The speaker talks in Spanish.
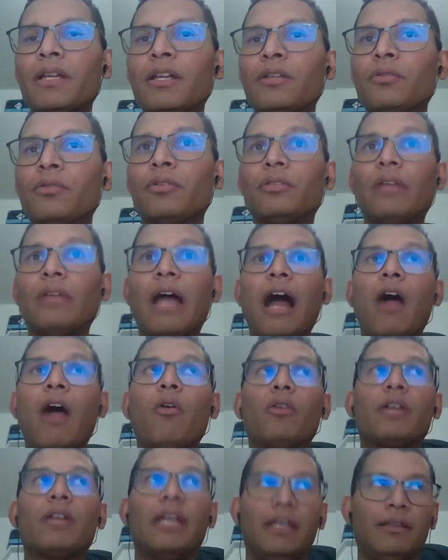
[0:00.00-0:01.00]
Entonces,
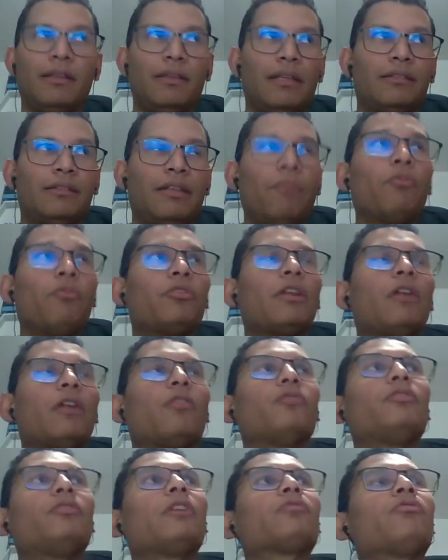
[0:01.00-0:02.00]
aunque decimos que el
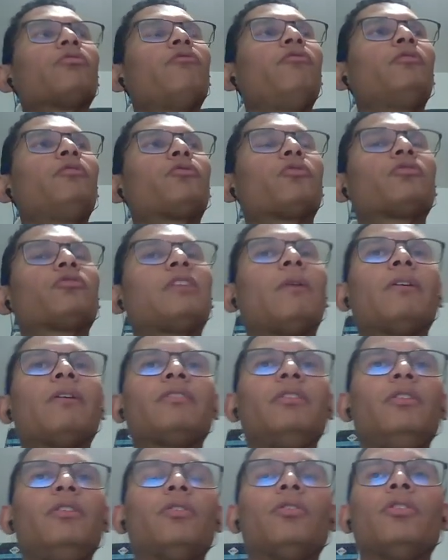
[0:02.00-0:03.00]
contexto de filtro está
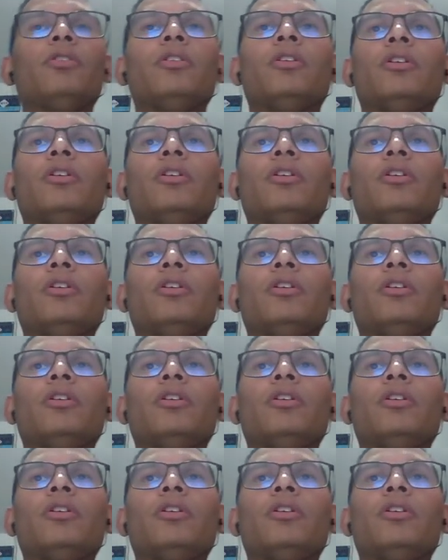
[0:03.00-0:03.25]
vacío,